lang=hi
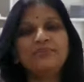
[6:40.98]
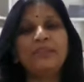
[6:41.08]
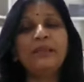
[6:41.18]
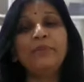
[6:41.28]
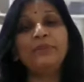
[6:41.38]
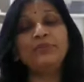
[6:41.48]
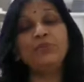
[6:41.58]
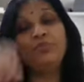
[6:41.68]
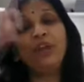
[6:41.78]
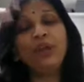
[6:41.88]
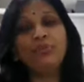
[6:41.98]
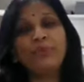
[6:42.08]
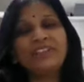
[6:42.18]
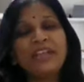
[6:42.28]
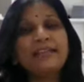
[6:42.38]
मतलब पूरा
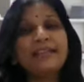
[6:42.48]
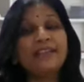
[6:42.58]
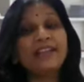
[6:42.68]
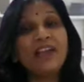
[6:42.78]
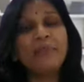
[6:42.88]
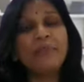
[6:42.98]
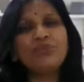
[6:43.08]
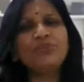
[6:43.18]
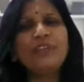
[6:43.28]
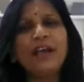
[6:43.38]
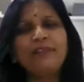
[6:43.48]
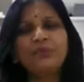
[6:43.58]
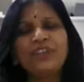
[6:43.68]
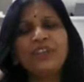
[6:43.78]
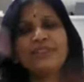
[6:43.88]
ऊपर चला जाता है जहां पे शुद्ध हवा
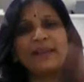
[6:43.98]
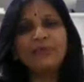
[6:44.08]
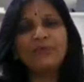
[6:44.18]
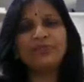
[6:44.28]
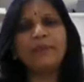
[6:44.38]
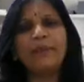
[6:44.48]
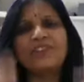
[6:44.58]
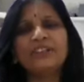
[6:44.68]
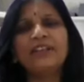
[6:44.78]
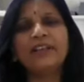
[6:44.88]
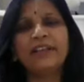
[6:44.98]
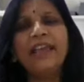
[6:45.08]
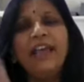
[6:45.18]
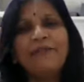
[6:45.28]
होती है समृद्ध का प्राशन करके